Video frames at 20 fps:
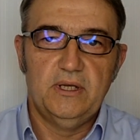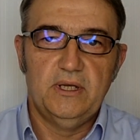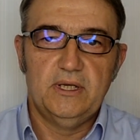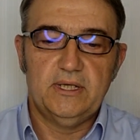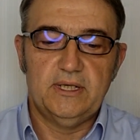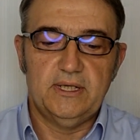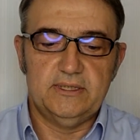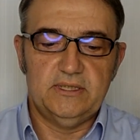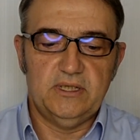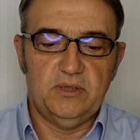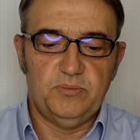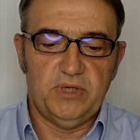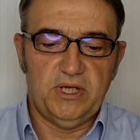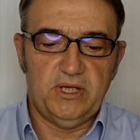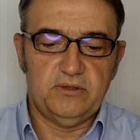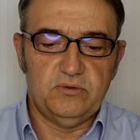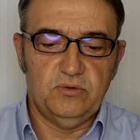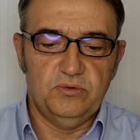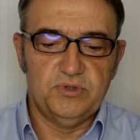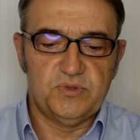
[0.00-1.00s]
когда
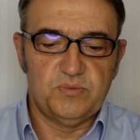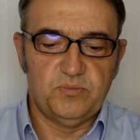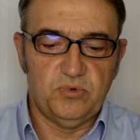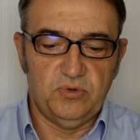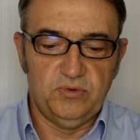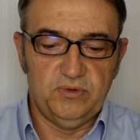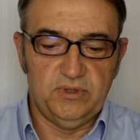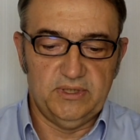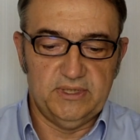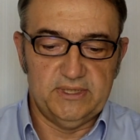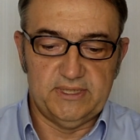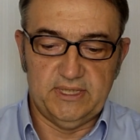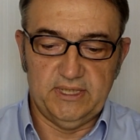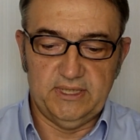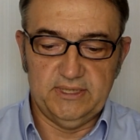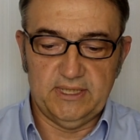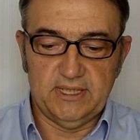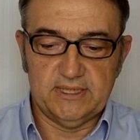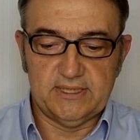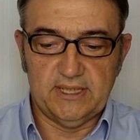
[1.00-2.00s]
Майклу исполнилось
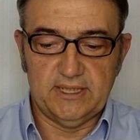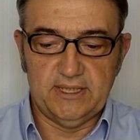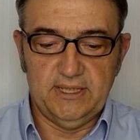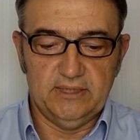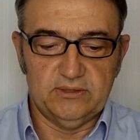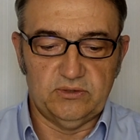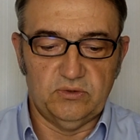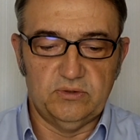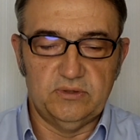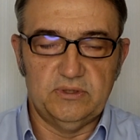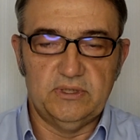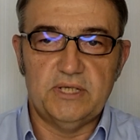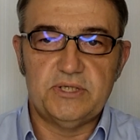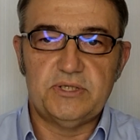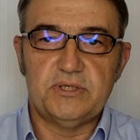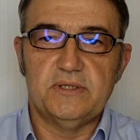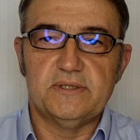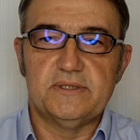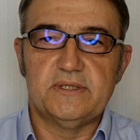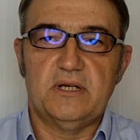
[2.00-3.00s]
13 лет, он
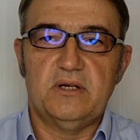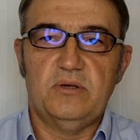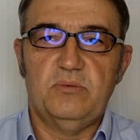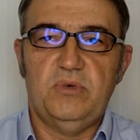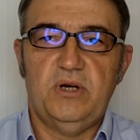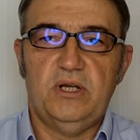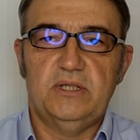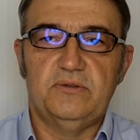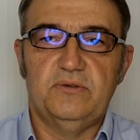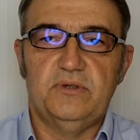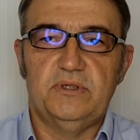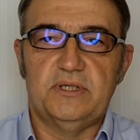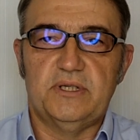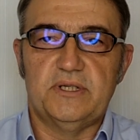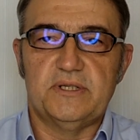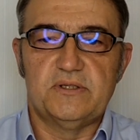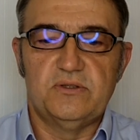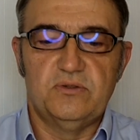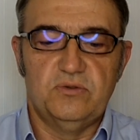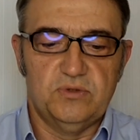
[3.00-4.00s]
начал зарабатывать
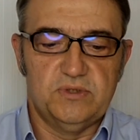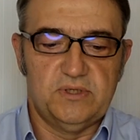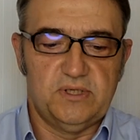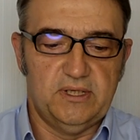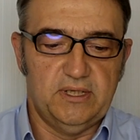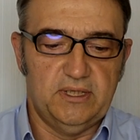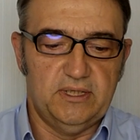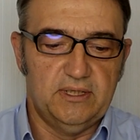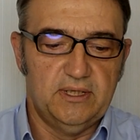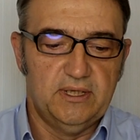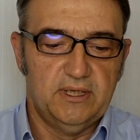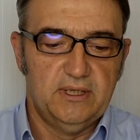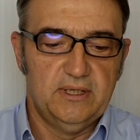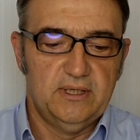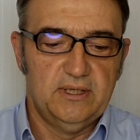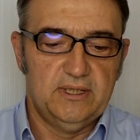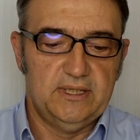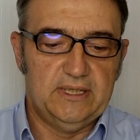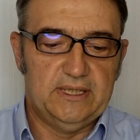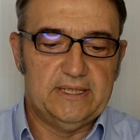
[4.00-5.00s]
разноской
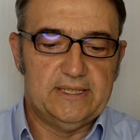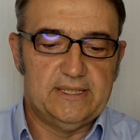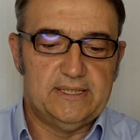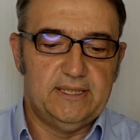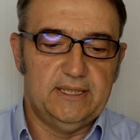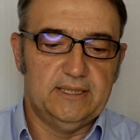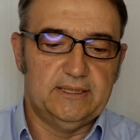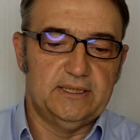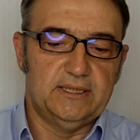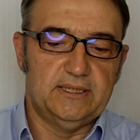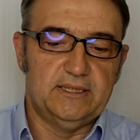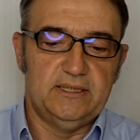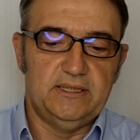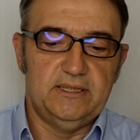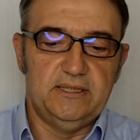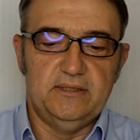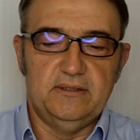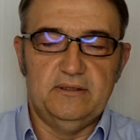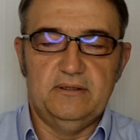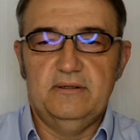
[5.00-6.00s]
газет и
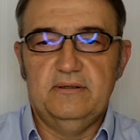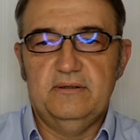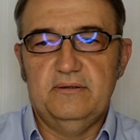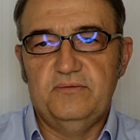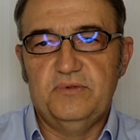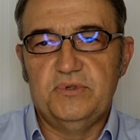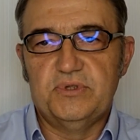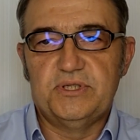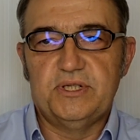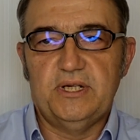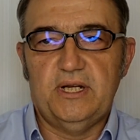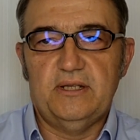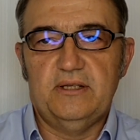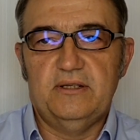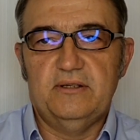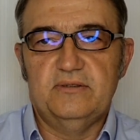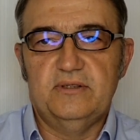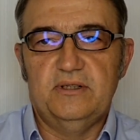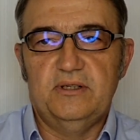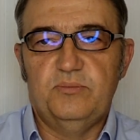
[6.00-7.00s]
книг.
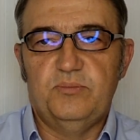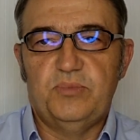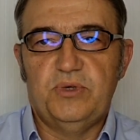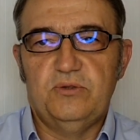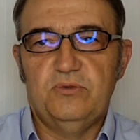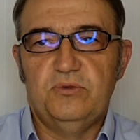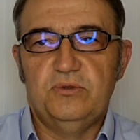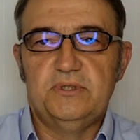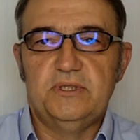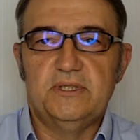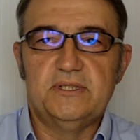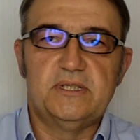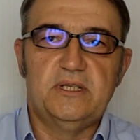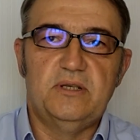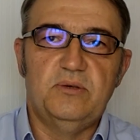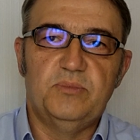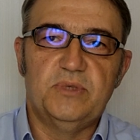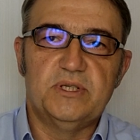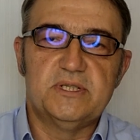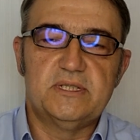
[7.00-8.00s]
Вышагивая по
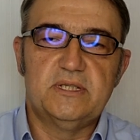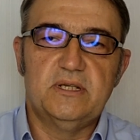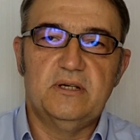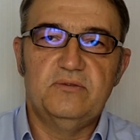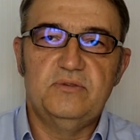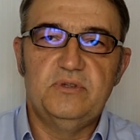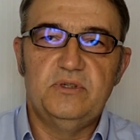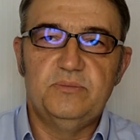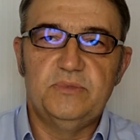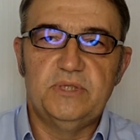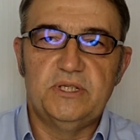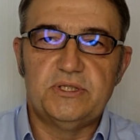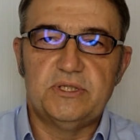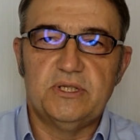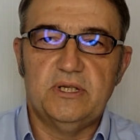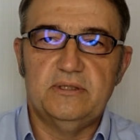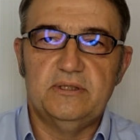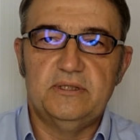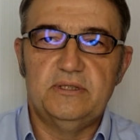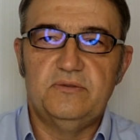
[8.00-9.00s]
лондонским мостовым
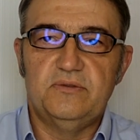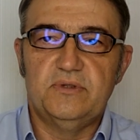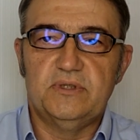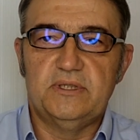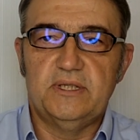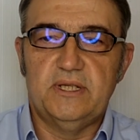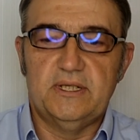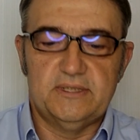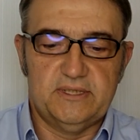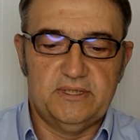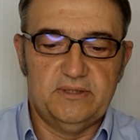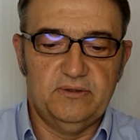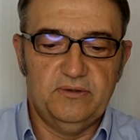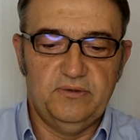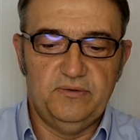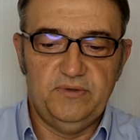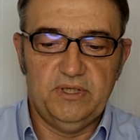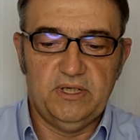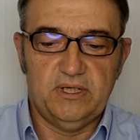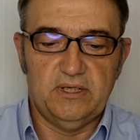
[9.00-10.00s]
начала 19
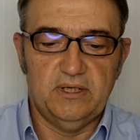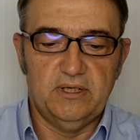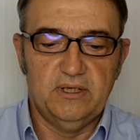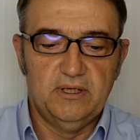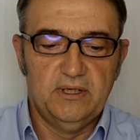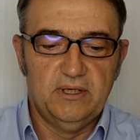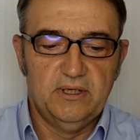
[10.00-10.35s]
века,